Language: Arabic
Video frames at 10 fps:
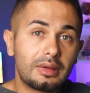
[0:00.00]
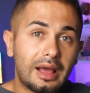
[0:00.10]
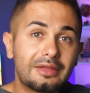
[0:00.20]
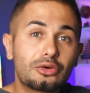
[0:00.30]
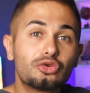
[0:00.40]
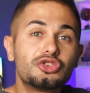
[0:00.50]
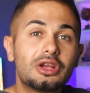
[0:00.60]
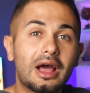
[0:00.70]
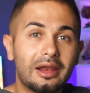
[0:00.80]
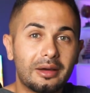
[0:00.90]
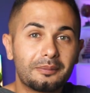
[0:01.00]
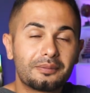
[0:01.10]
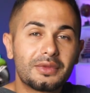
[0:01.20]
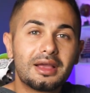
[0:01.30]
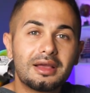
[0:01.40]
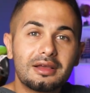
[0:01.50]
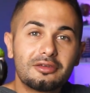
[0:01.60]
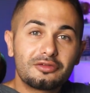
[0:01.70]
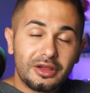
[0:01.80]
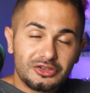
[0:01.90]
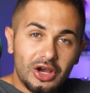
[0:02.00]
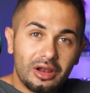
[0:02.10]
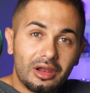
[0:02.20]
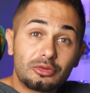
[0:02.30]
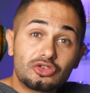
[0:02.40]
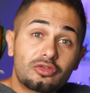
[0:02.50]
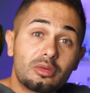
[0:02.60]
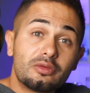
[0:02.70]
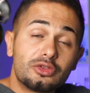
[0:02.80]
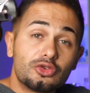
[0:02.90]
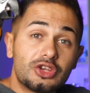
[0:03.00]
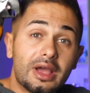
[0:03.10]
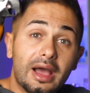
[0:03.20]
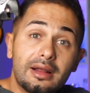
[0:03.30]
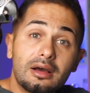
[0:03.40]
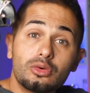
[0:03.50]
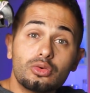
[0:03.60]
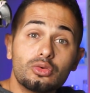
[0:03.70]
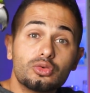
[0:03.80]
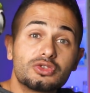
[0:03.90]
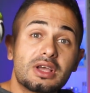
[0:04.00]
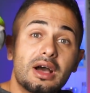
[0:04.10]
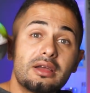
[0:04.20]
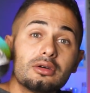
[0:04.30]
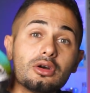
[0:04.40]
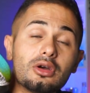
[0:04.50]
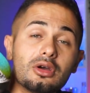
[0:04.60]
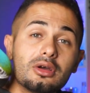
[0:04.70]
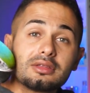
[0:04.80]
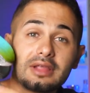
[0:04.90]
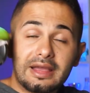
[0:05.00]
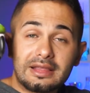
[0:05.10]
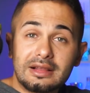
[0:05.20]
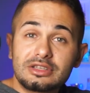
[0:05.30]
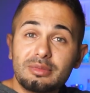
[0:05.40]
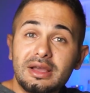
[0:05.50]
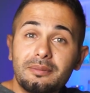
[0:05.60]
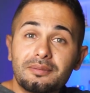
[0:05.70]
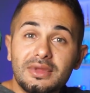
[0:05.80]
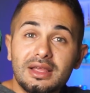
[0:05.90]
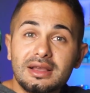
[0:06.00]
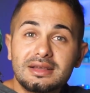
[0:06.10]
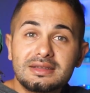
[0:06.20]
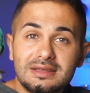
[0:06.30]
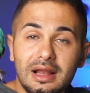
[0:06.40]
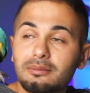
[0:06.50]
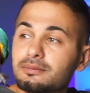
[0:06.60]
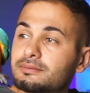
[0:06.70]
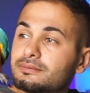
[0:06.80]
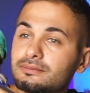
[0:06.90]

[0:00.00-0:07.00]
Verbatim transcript: هذا كل شيء لهلا فان شاء الله بنشوفكم الفيديو الجاي انا وسكاي تحياتي للجميع سلام